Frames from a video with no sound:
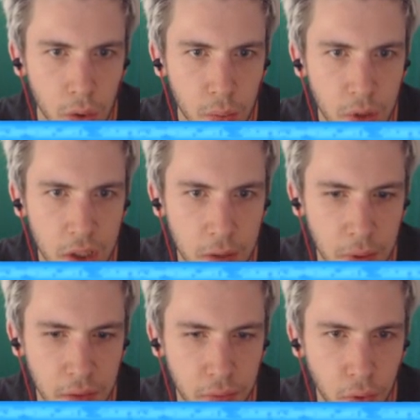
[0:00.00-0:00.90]
Les petits
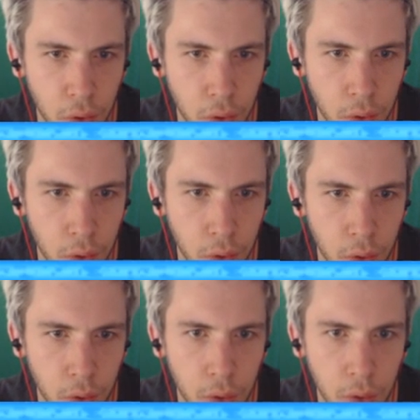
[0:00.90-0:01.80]
esprits de
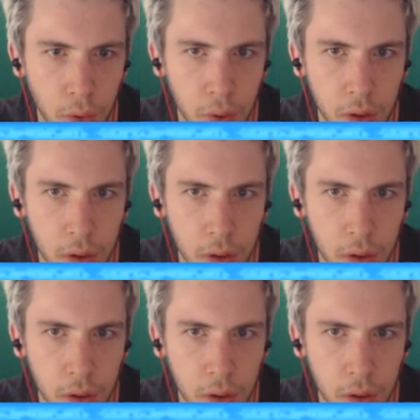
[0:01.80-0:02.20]
feu.